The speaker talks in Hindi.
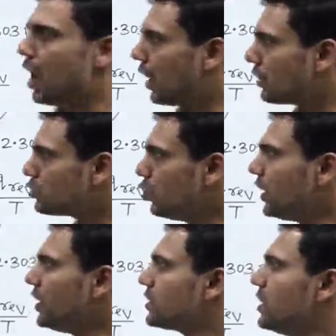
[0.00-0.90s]
अगर 100
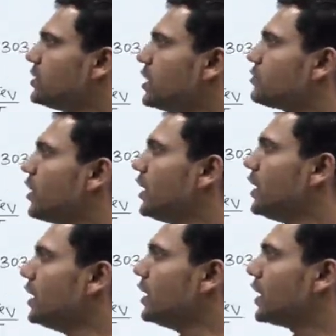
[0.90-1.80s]
डिग्री सेल्सियस
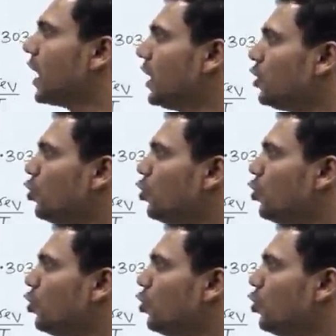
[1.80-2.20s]
वाले निकाय